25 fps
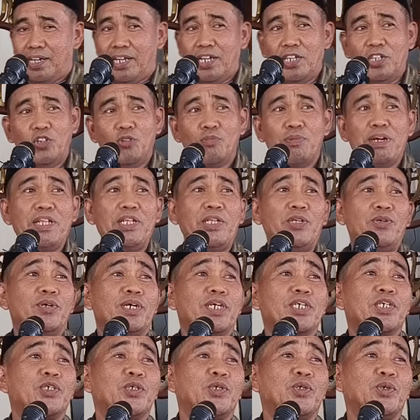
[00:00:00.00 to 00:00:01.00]
itu
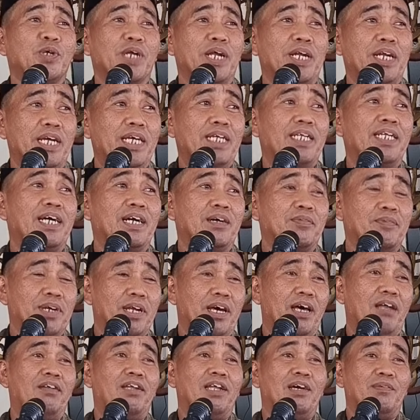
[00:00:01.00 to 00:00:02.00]
bentuk kesyukuran kita
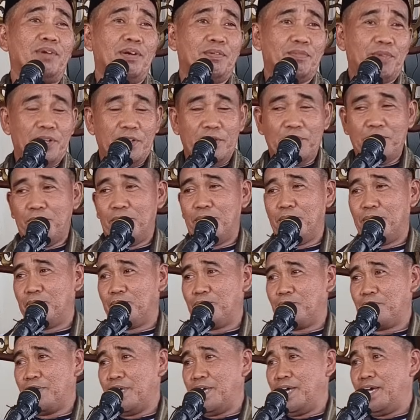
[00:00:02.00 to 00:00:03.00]
kepada Allah Bapak Ibu.
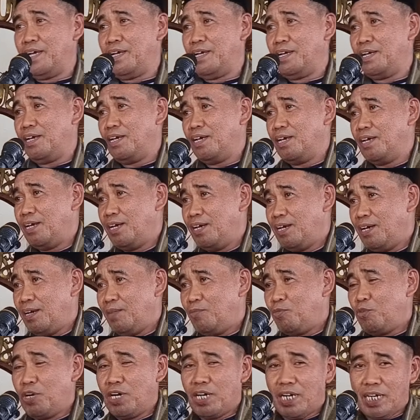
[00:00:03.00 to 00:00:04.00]
Ya,
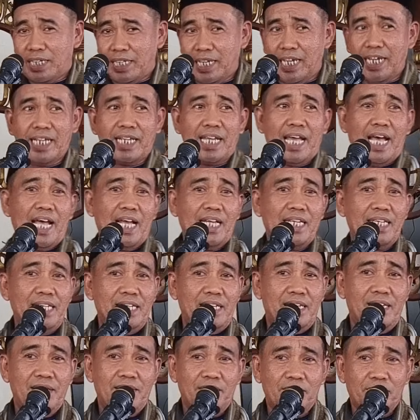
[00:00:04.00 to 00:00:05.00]
Kok Allah Ta'ala
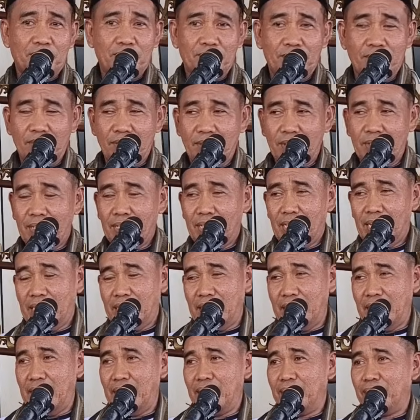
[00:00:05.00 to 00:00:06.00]
janji.
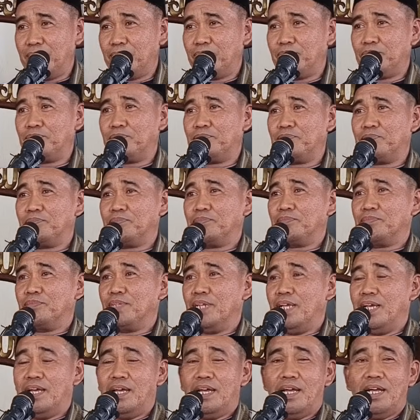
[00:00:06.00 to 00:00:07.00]
Hadirin.
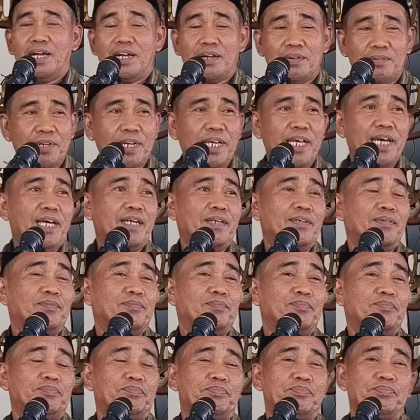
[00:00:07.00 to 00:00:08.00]

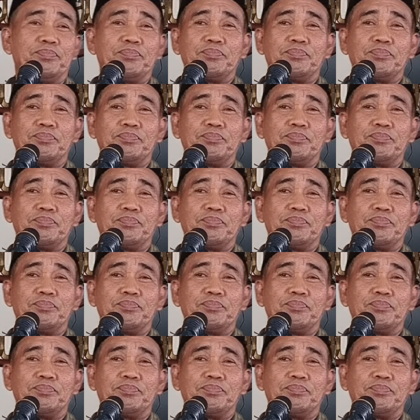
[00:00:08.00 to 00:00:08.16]
Kemudian.